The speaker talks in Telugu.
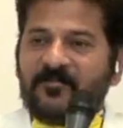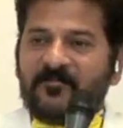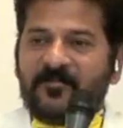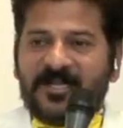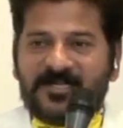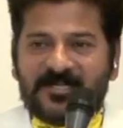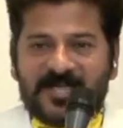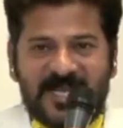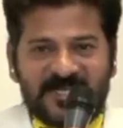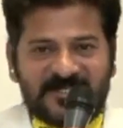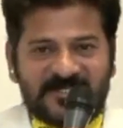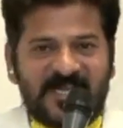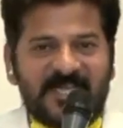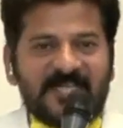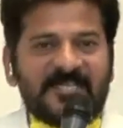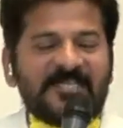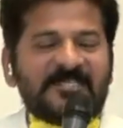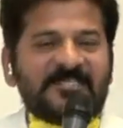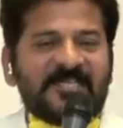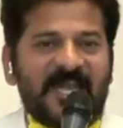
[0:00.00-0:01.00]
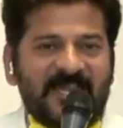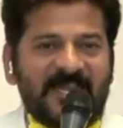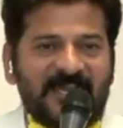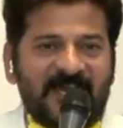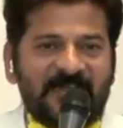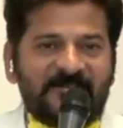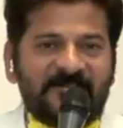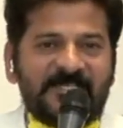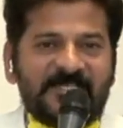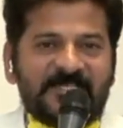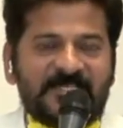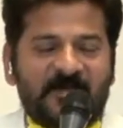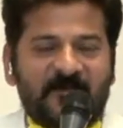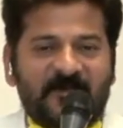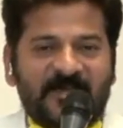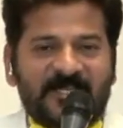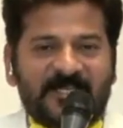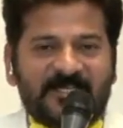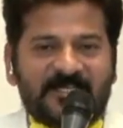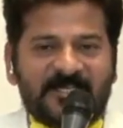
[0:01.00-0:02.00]
మేము రాష్ట్రానికి చాలా
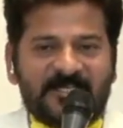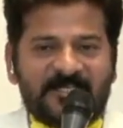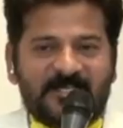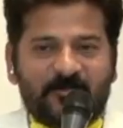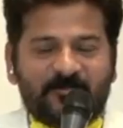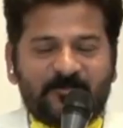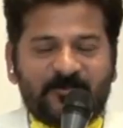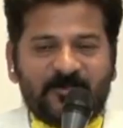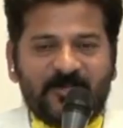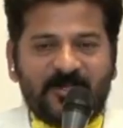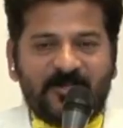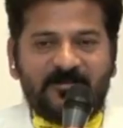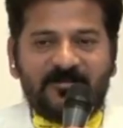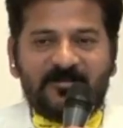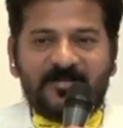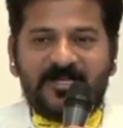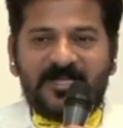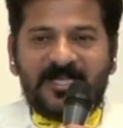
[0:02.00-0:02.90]
అందించినాం అన్నట్టుగా చెప్తున్నాడు